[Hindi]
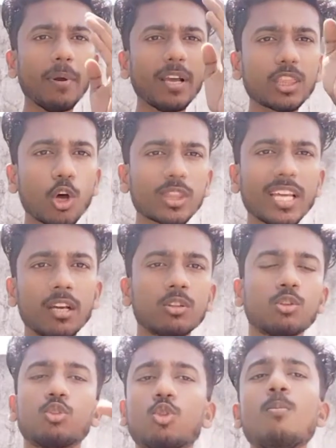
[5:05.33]
बे तोते
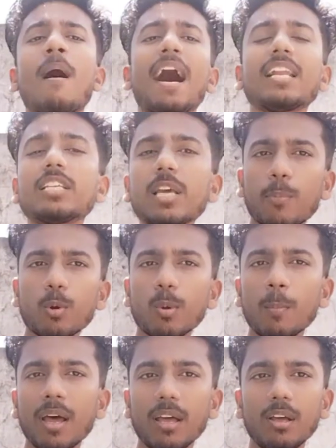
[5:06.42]
तुम्हारी क्या प्रॉब्लम
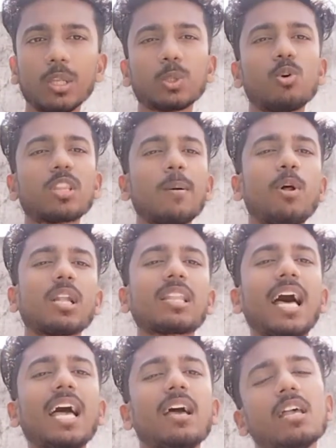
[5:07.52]
है तोता बोलता
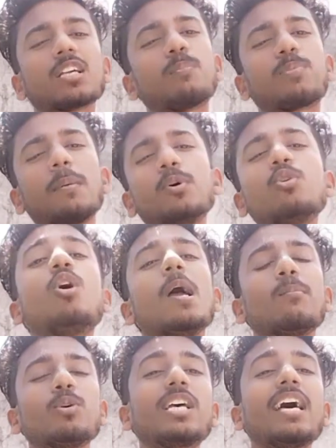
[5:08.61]
है कि प्रभु
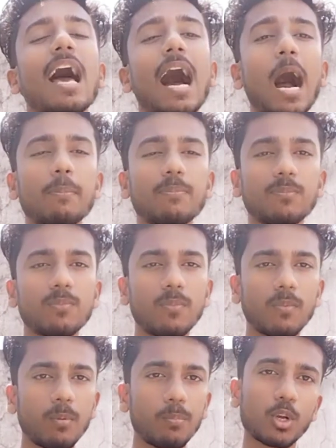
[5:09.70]
मुझे आप
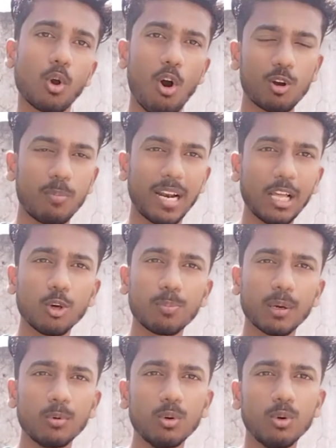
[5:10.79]
पिकॉक बना दो
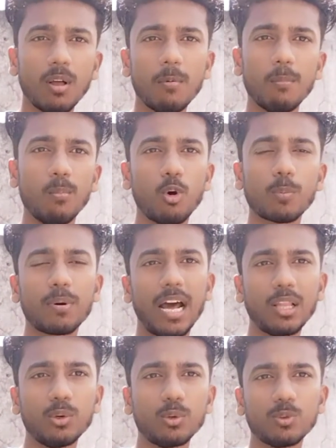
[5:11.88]
प्रभु मोर बना दो